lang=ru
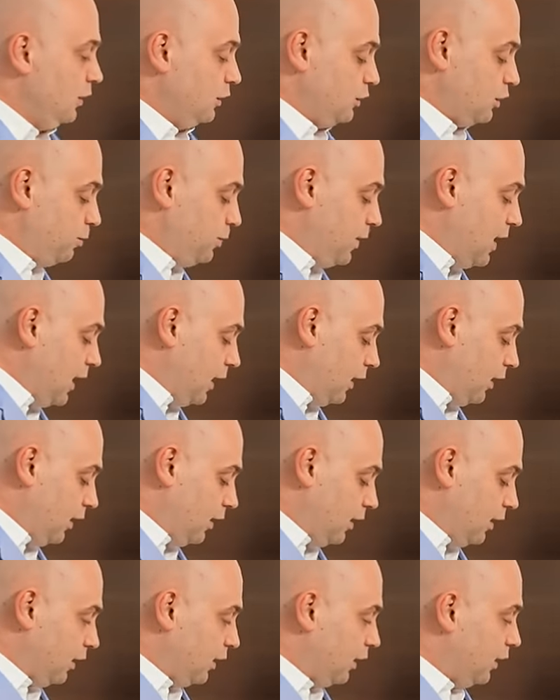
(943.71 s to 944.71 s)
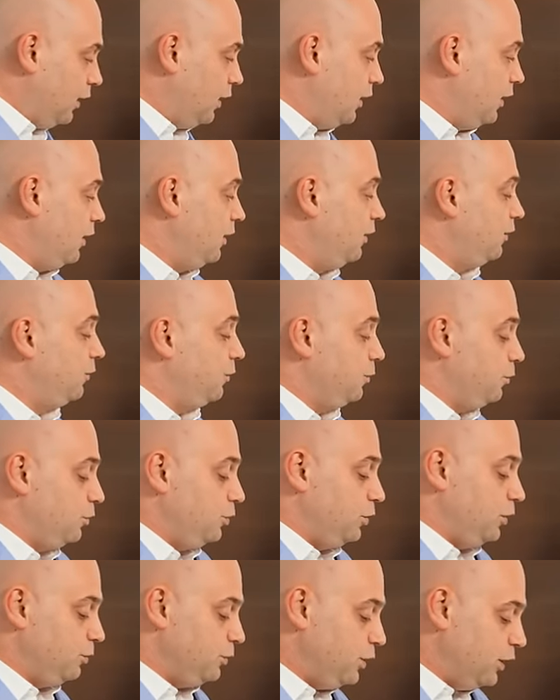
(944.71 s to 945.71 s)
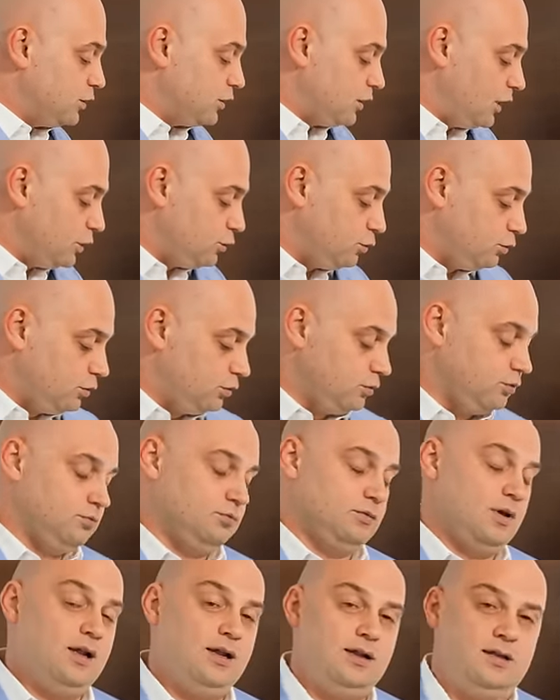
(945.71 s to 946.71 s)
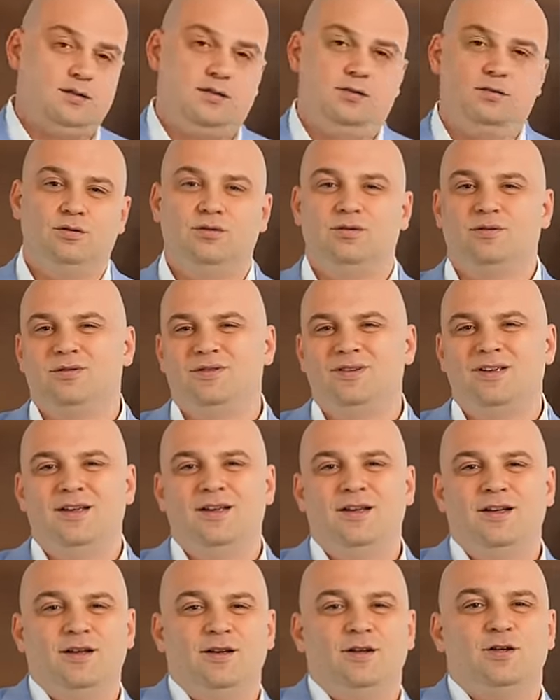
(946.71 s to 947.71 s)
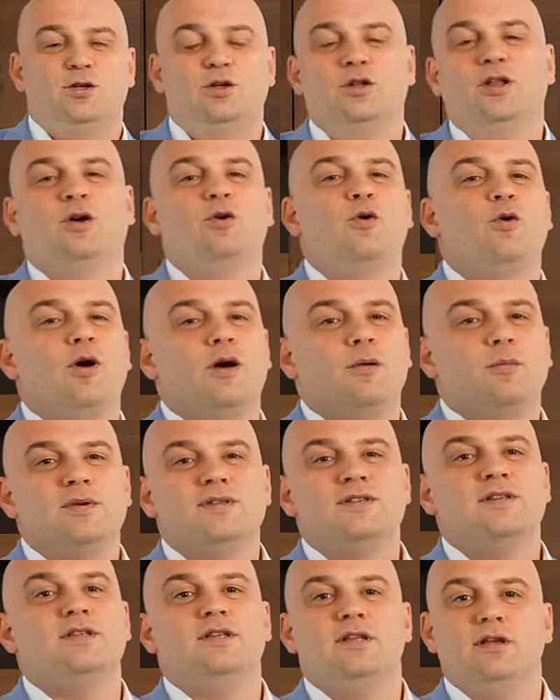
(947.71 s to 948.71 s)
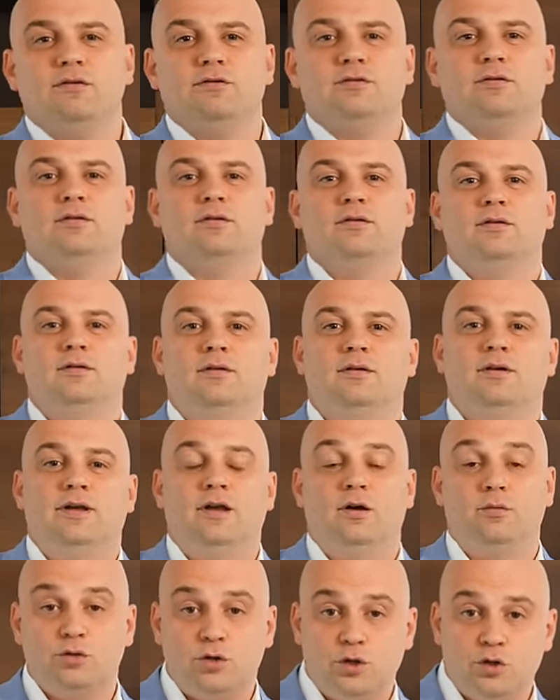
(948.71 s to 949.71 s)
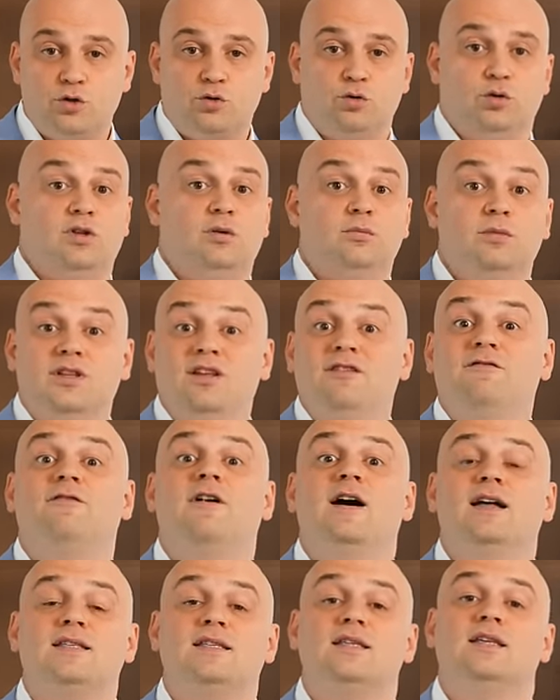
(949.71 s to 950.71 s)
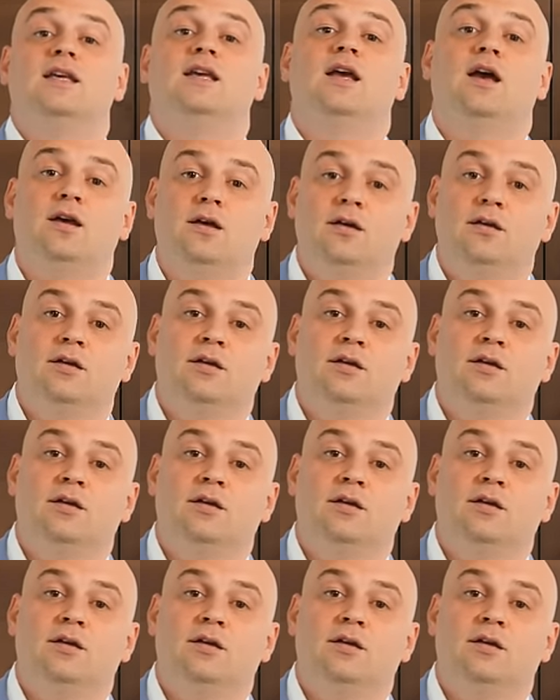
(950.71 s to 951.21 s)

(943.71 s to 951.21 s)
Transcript: Теперь э, мне скажут, Алекс, ну что такое позитив? Я вам скажу, это мотивация.